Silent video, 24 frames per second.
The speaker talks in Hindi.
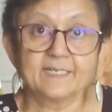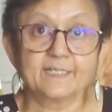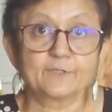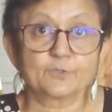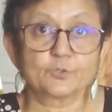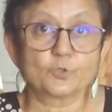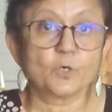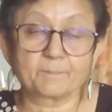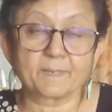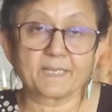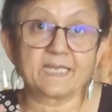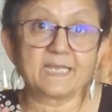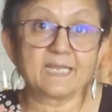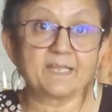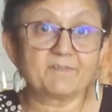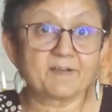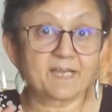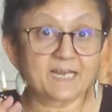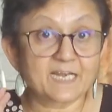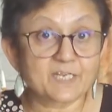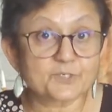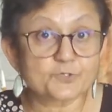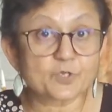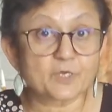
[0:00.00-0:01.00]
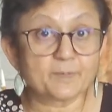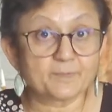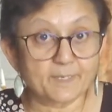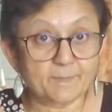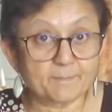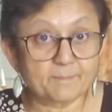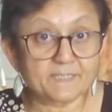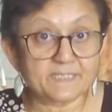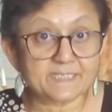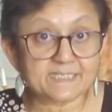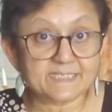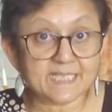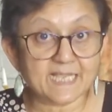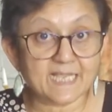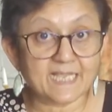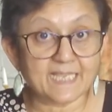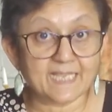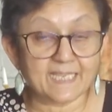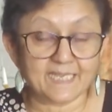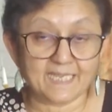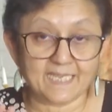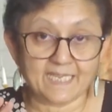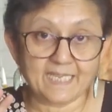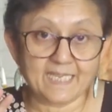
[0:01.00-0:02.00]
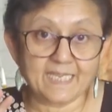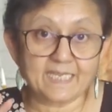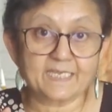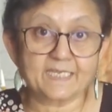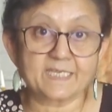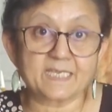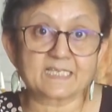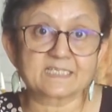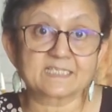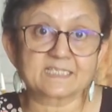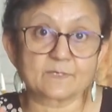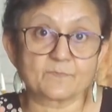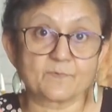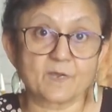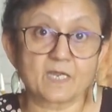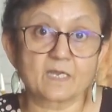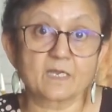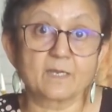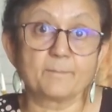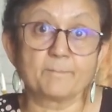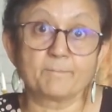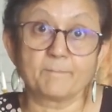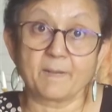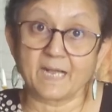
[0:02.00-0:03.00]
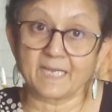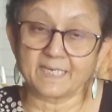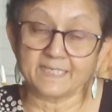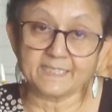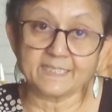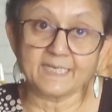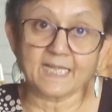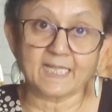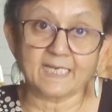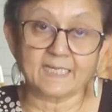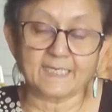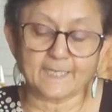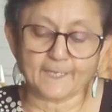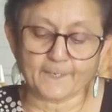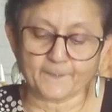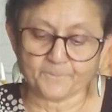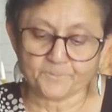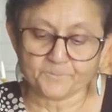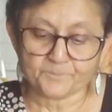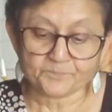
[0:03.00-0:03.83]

तो पहले वाला जो हमने पीसा है एक या सवा कप पानी डाल के